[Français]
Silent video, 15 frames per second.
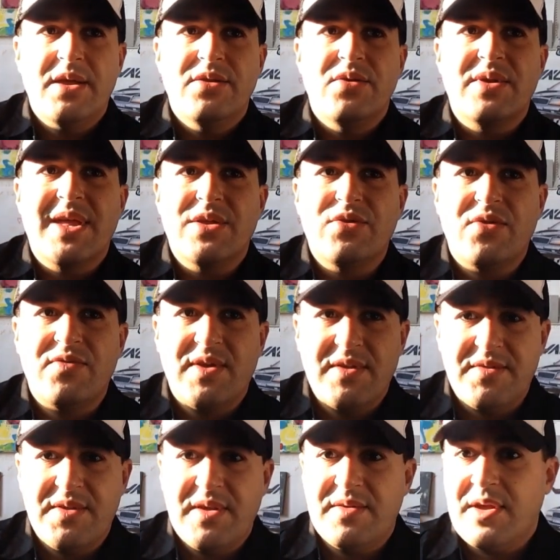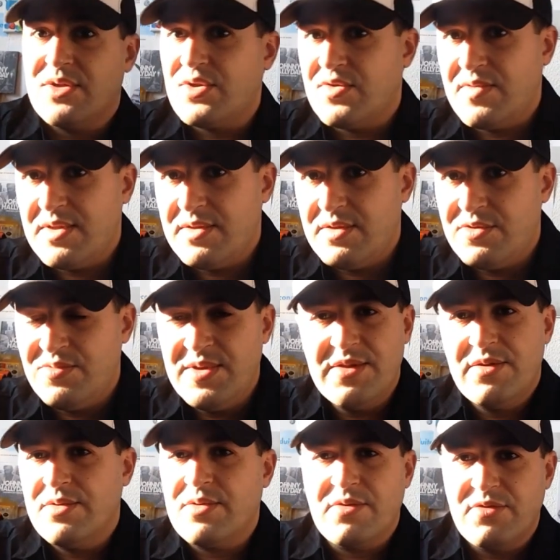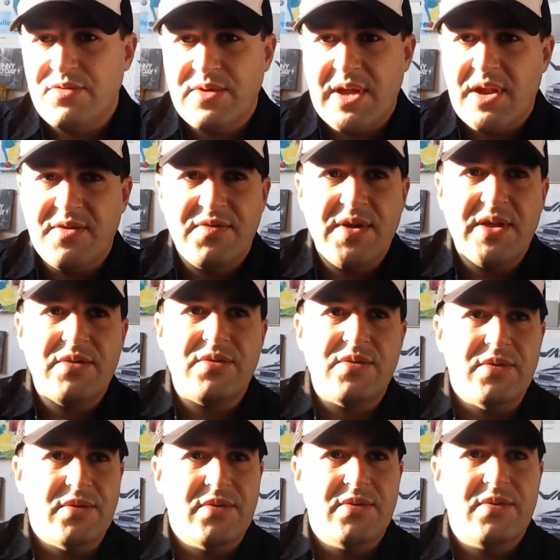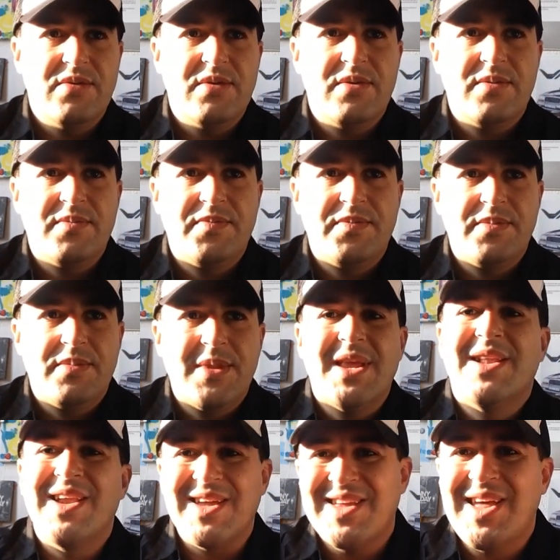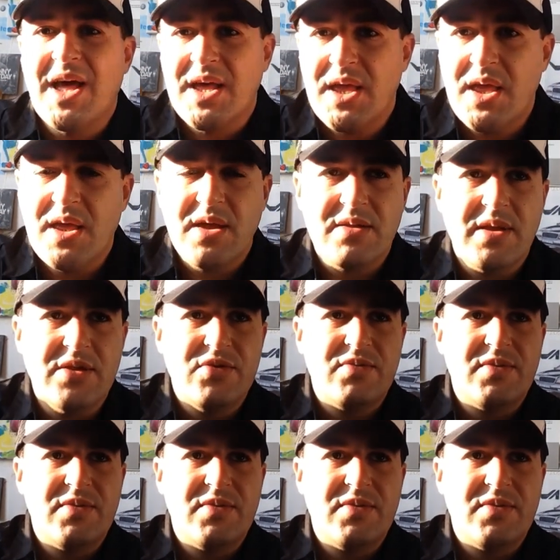donc 96-98, jusqu'à la fin de la carrière de la